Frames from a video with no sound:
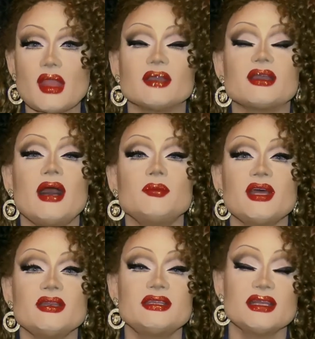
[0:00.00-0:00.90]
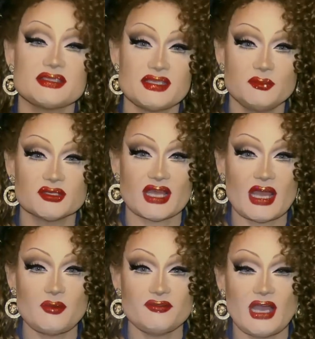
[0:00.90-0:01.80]
kamen dann die jetzigen
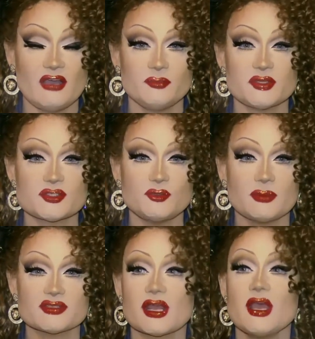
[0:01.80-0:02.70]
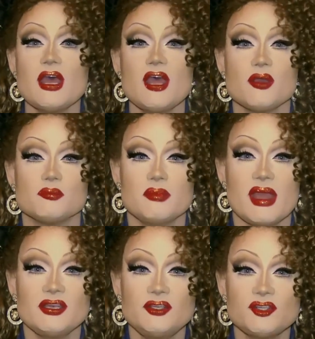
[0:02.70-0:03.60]
Betreiber wieder auf mich zu und haben gesagt,
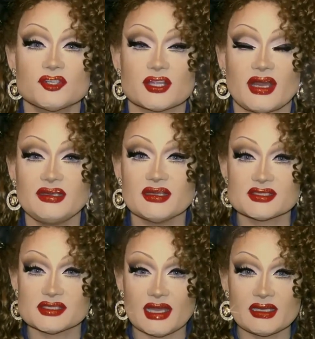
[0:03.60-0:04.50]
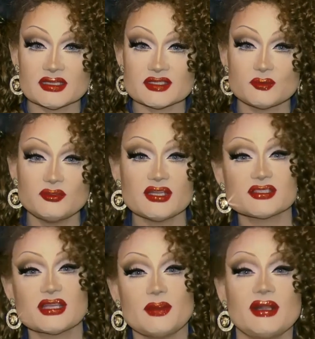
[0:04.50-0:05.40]
Mensch, kann das sein, dass du
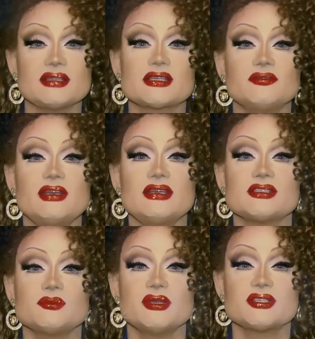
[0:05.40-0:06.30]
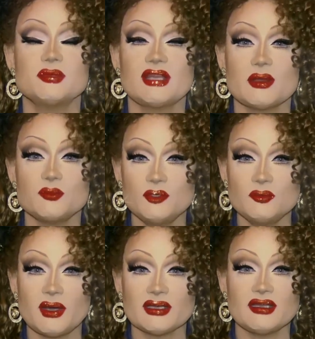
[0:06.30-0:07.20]
das damals gewesen bist mit deinem
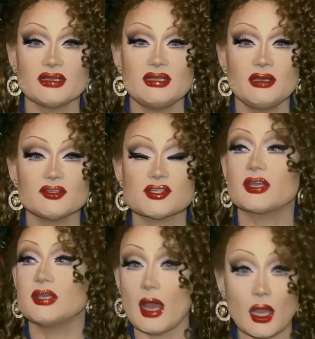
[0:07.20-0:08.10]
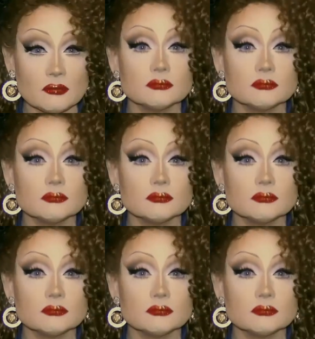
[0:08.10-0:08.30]
Bühnenpartner hier? Ich sage, ja,